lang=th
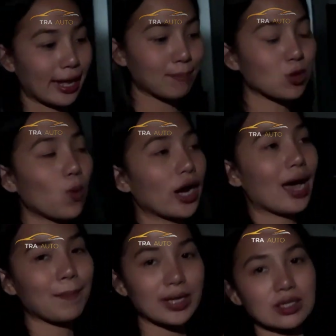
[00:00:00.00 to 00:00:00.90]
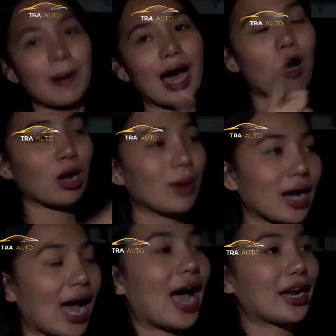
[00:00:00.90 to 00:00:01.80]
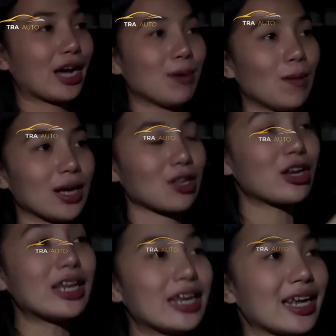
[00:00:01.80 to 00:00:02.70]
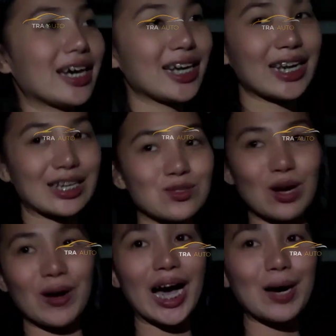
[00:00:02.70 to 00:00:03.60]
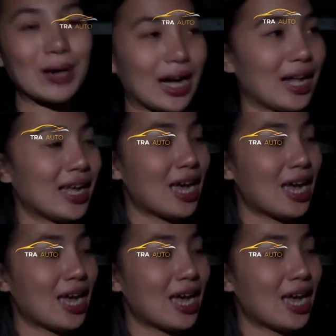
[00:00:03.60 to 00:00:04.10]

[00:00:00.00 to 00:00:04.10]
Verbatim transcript: เตรียมตัวนะคะเปลี่ยนเสื้อผ้าออกกำลังกายนะคะเพราะว่าตอนนี้นะคะรักสุขภาพค่ะ